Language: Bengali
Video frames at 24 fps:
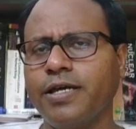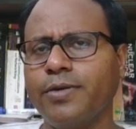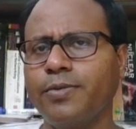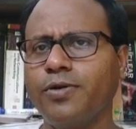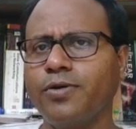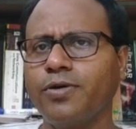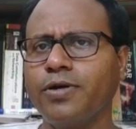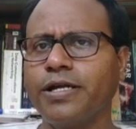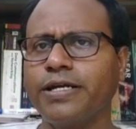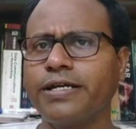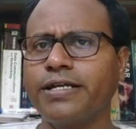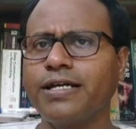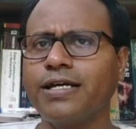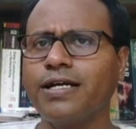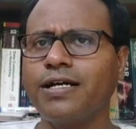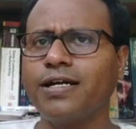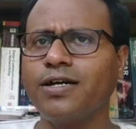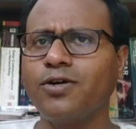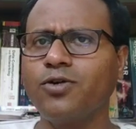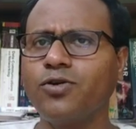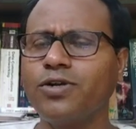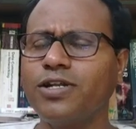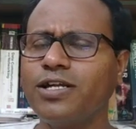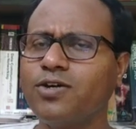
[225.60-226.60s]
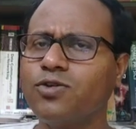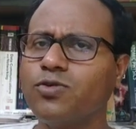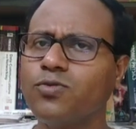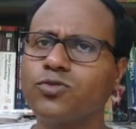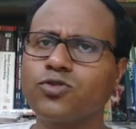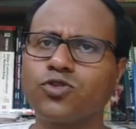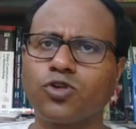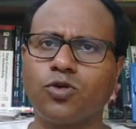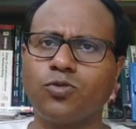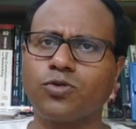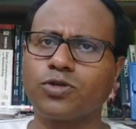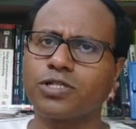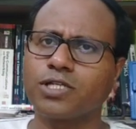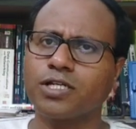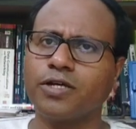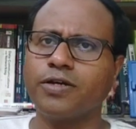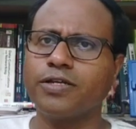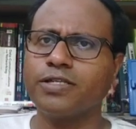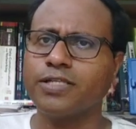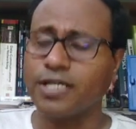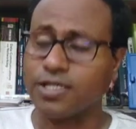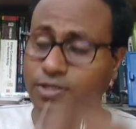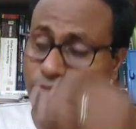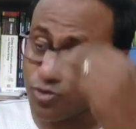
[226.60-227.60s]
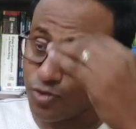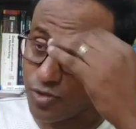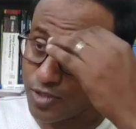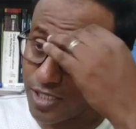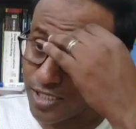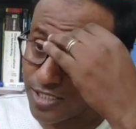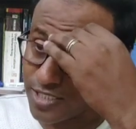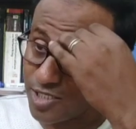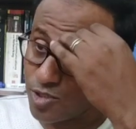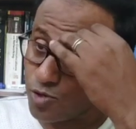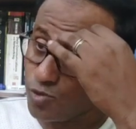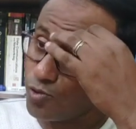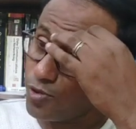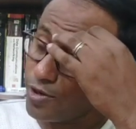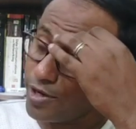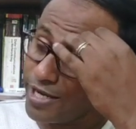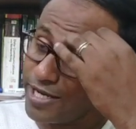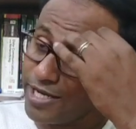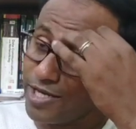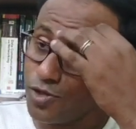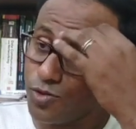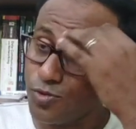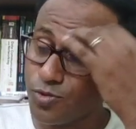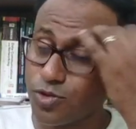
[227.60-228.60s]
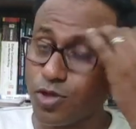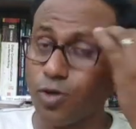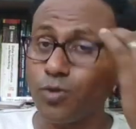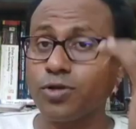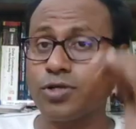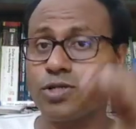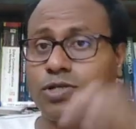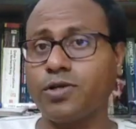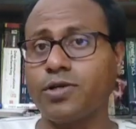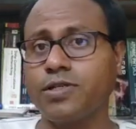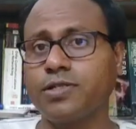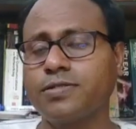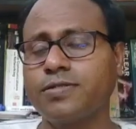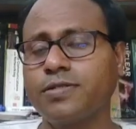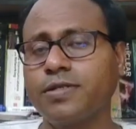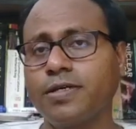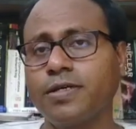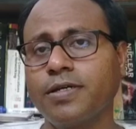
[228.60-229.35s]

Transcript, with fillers: এবং এটা হলে খুব সমস্যা হয় ছাত্রী উভয়েরই খুব সমস্যা হয়